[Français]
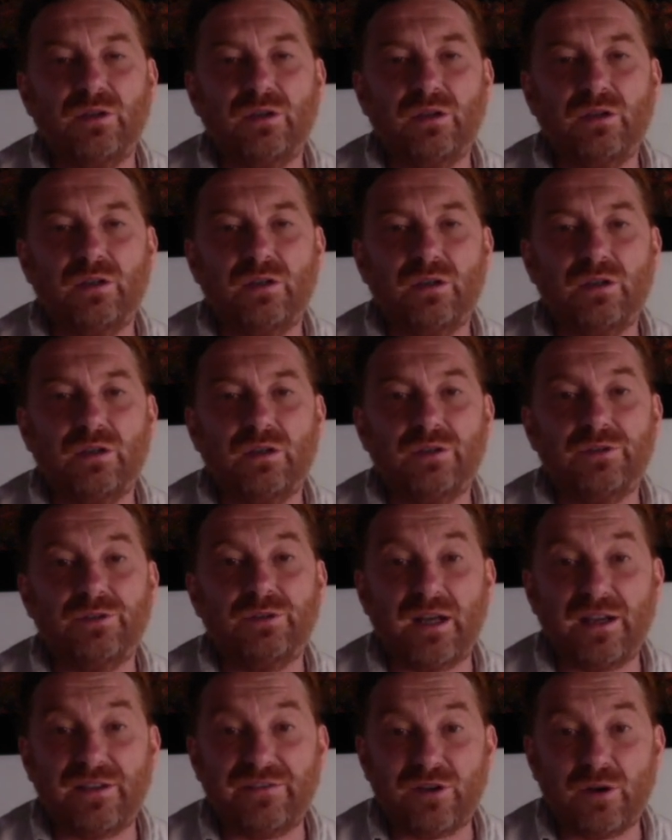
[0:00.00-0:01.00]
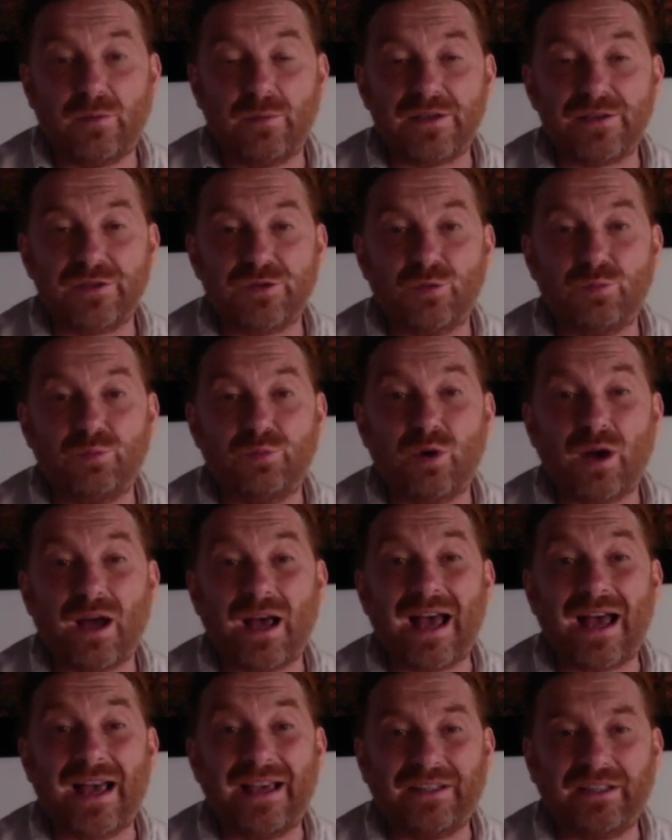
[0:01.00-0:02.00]
euh, la formation pour
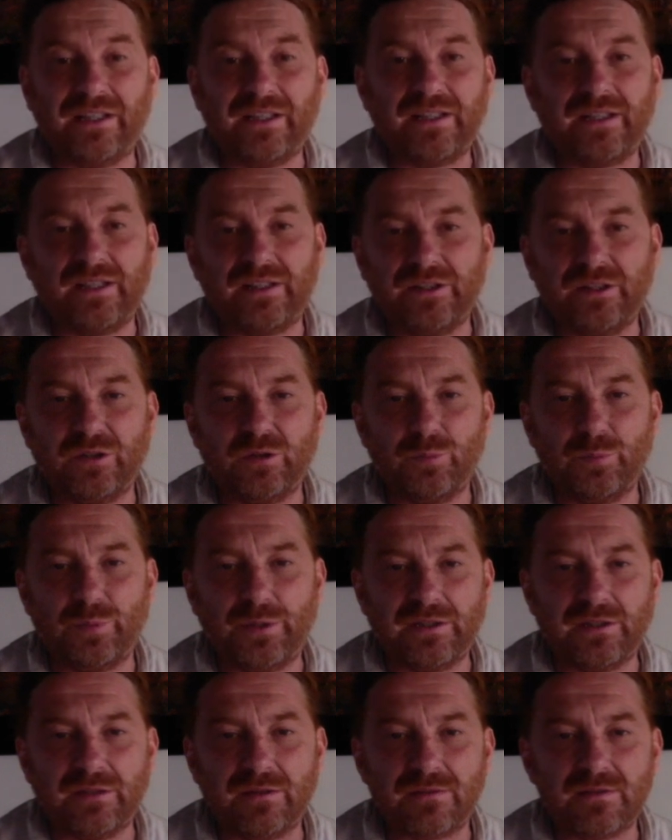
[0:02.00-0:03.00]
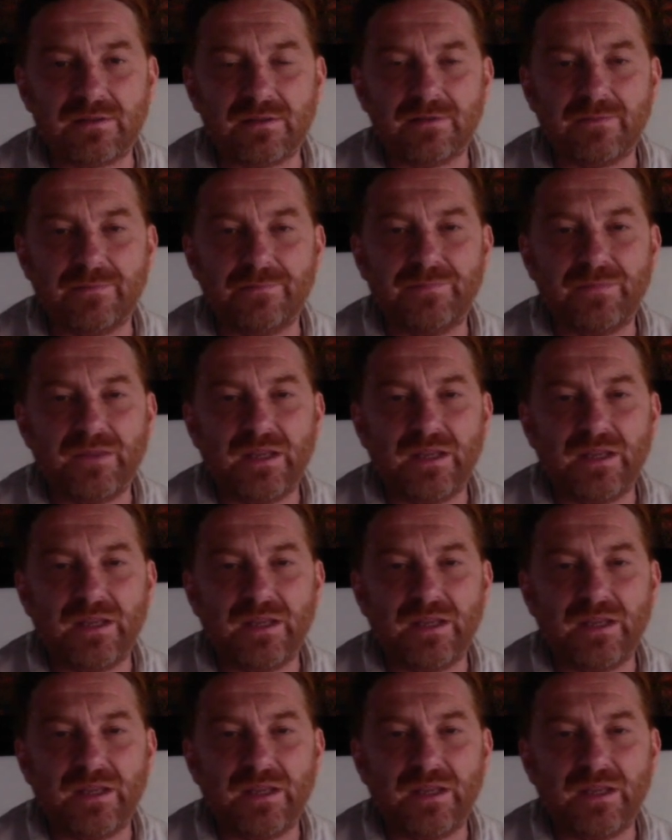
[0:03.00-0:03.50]
acquérir des compétences.